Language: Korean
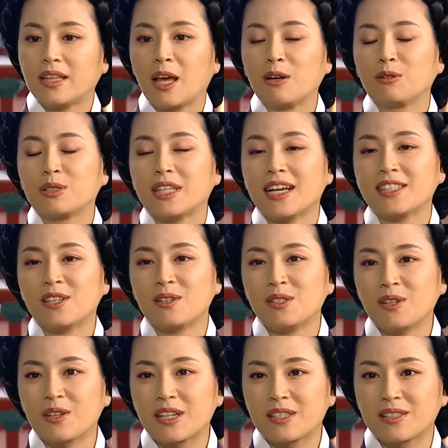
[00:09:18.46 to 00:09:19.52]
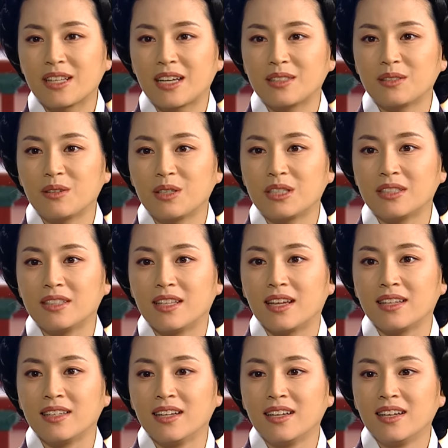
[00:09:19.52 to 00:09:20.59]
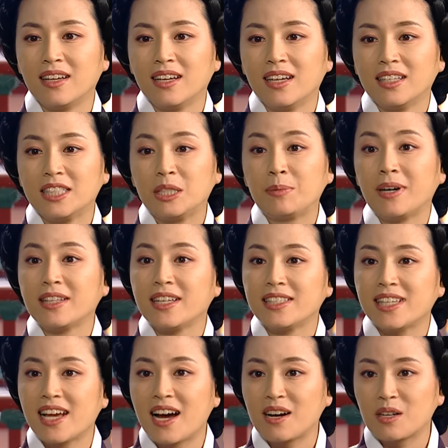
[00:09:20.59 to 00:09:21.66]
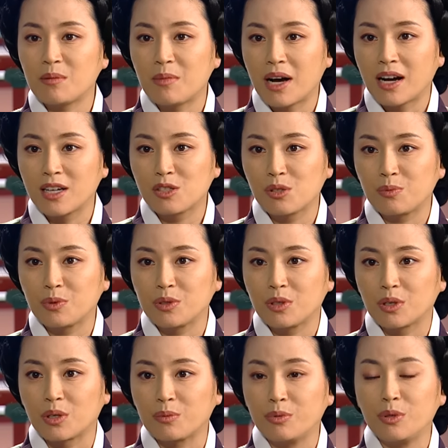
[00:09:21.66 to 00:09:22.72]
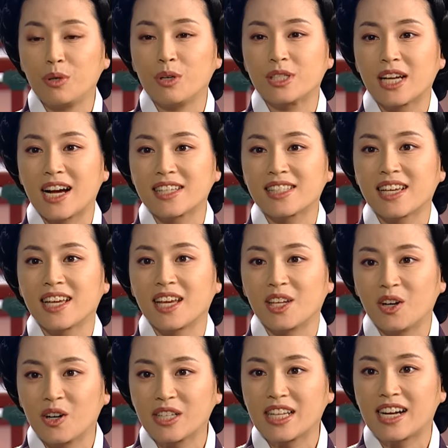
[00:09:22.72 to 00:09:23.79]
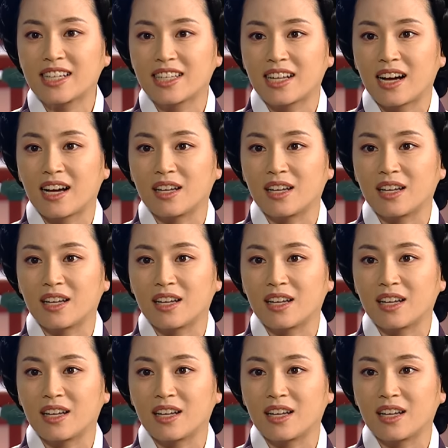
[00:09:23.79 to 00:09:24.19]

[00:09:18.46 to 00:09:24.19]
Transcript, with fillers: 대국 사천성에서 나는 것인데 집안의 재앙을 막아줄 뿐더러 불로장생의 영약이라